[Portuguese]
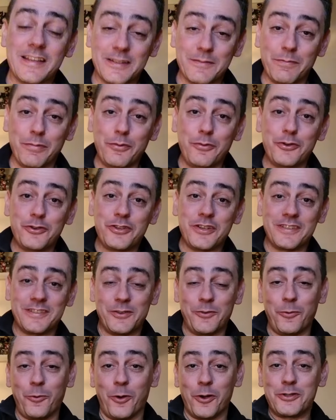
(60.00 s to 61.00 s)
das buchas,
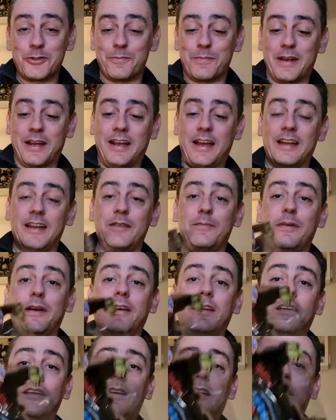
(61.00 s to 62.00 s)
eu gosto pra
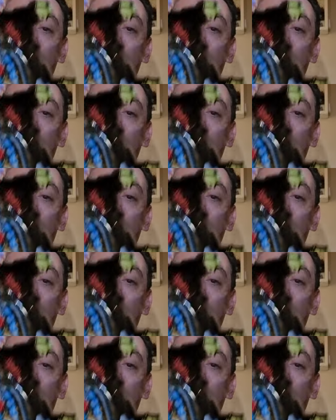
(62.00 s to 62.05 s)
caramba.